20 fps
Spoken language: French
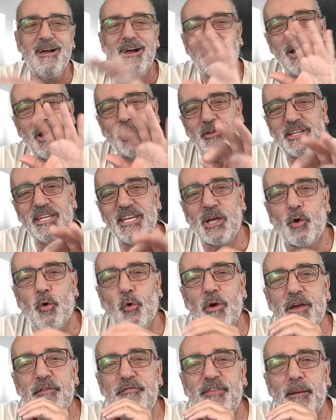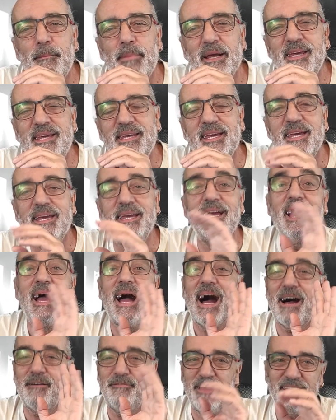L'anticreux est fabriqué
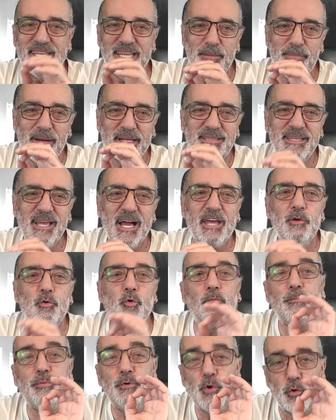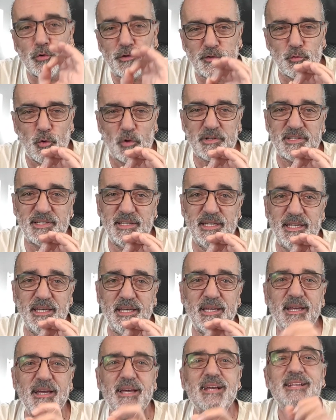avec des matériaux
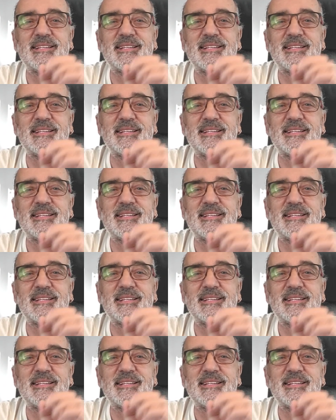biosourcés,